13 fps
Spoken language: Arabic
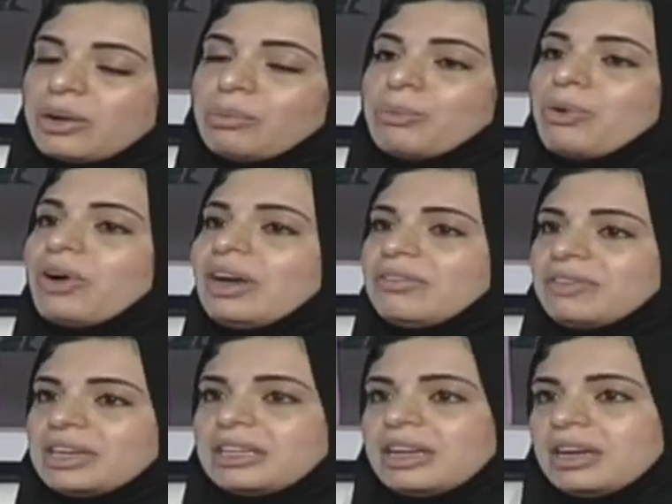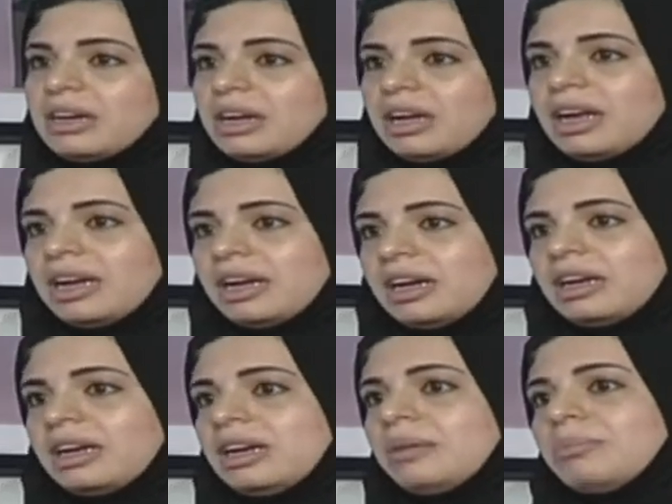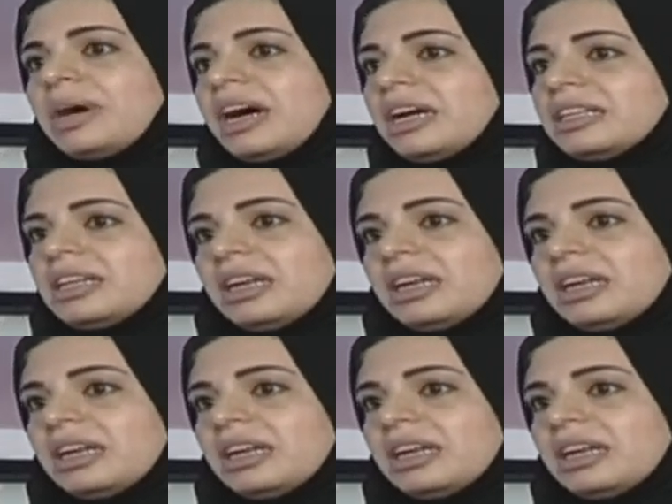رمي مخلفات اللبان